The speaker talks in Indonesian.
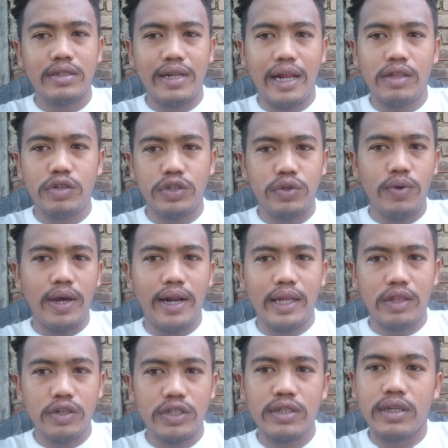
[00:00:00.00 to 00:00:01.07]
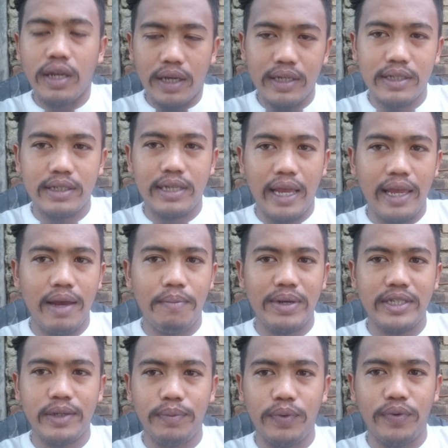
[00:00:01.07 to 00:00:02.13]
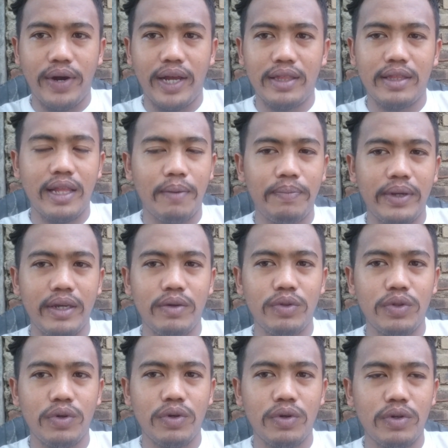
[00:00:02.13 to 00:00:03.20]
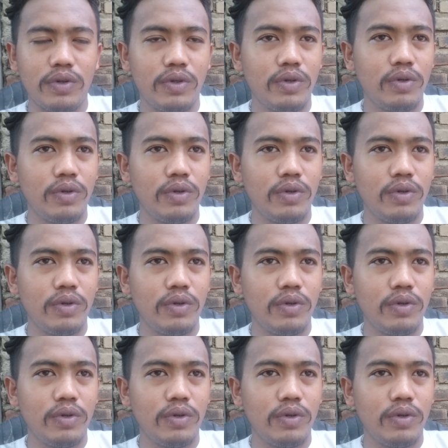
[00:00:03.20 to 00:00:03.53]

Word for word: 100-200 saya masih muat tapi untuk 200